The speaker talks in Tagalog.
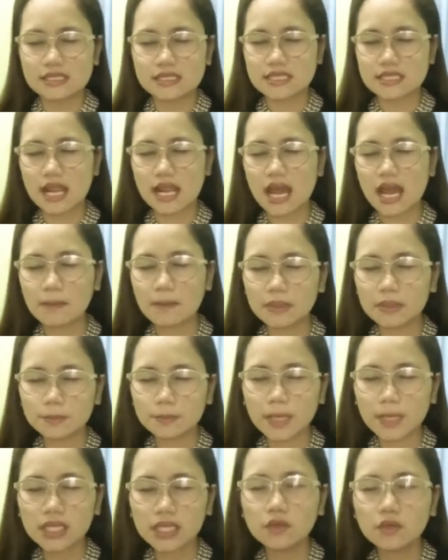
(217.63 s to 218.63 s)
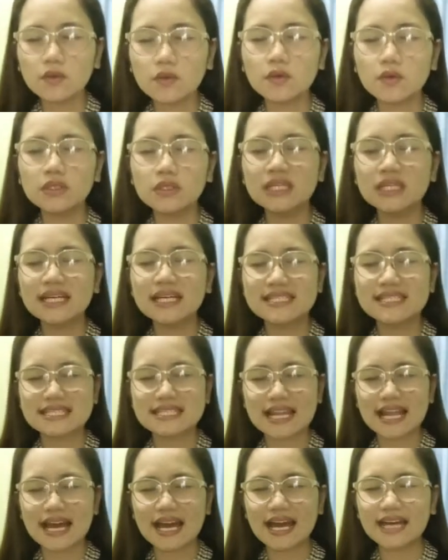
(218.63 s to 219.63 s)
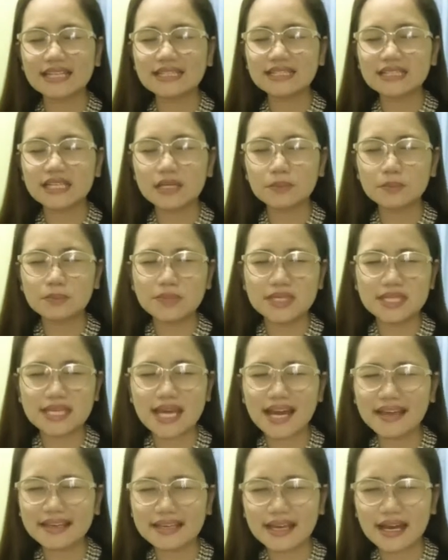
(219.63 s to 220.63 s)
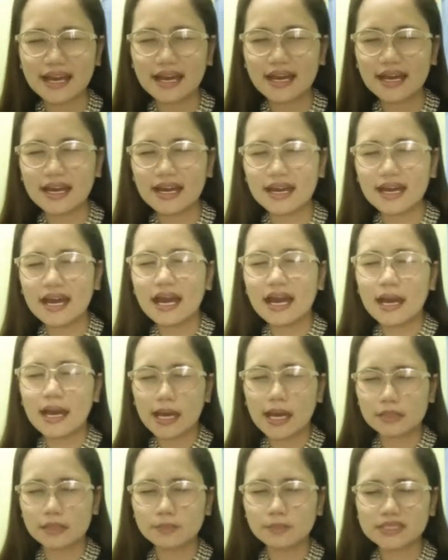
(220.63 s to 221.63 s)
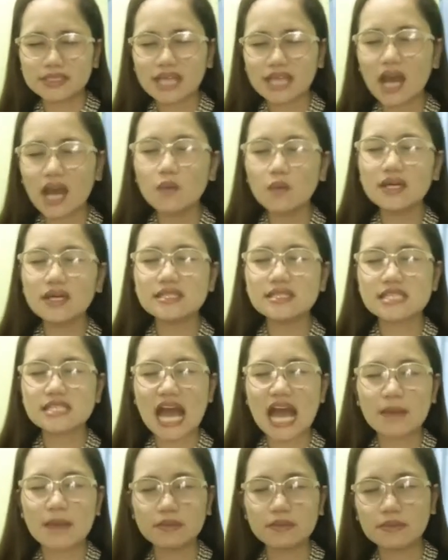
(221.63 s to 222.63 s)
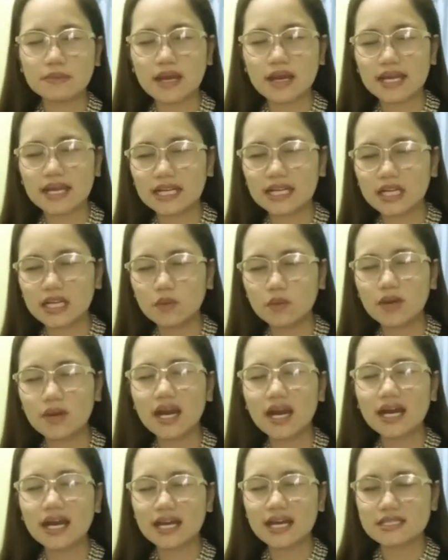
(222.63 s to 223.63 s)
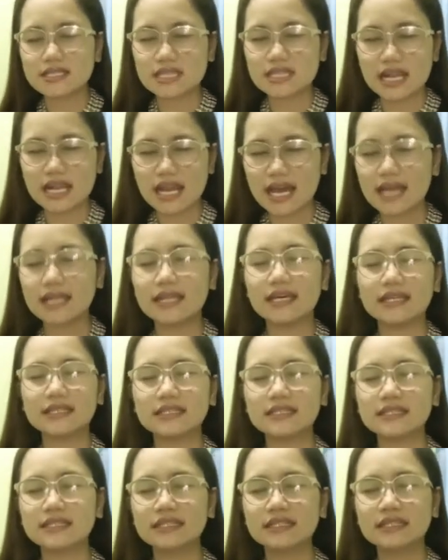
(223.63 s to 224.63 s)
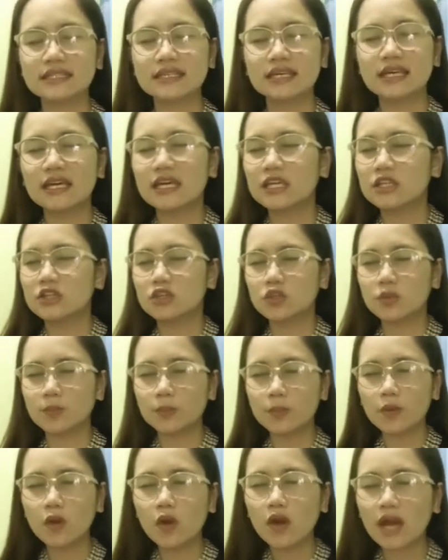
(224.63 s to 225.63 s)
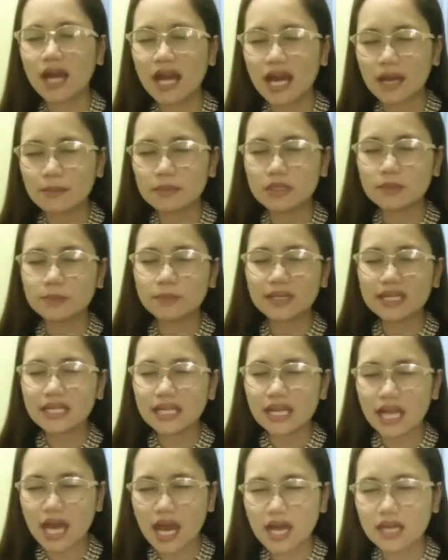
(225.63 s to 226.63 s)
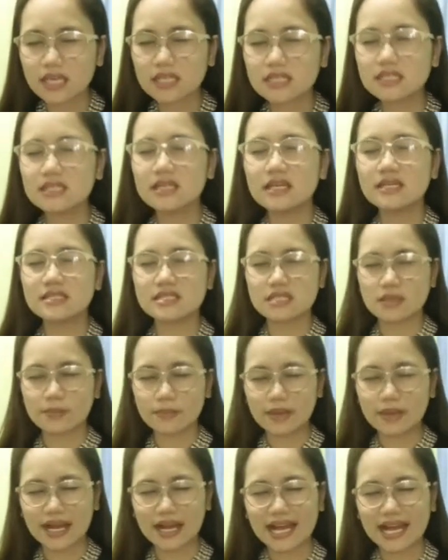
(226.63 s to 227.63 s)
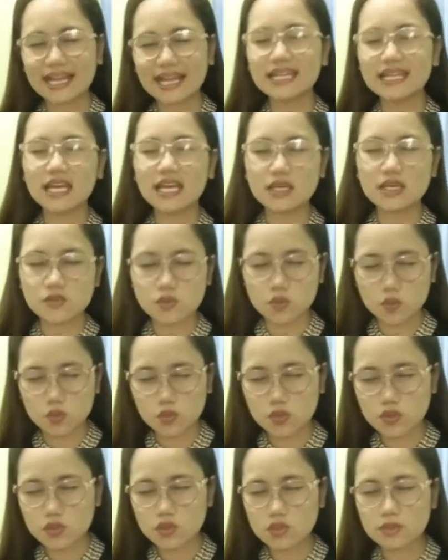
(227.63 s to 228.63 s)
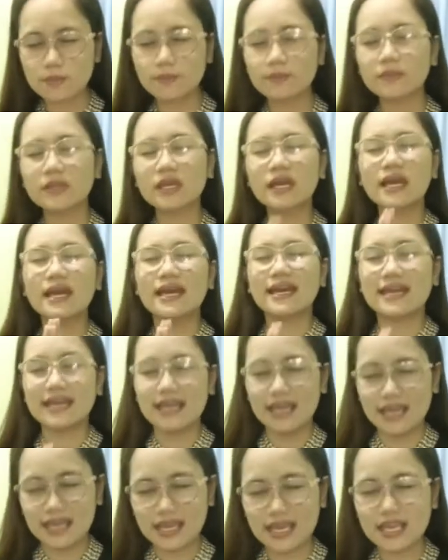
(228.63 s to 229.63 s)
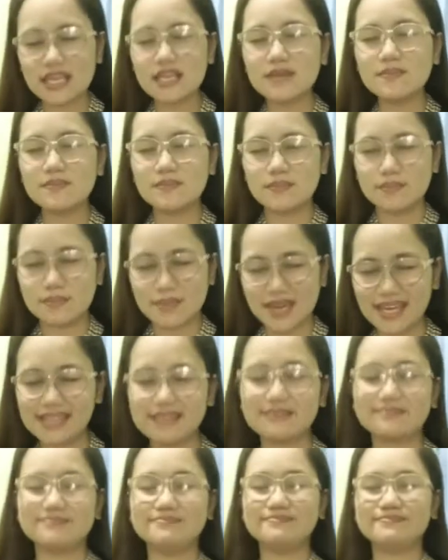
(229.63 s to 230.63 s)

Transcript: Salamat Panginoon sa lahat ng biyaya at patawad sa aming mga nagawang kasalanan. Ito po ang aming panalangin sa pangalan ni Jesus. Amen.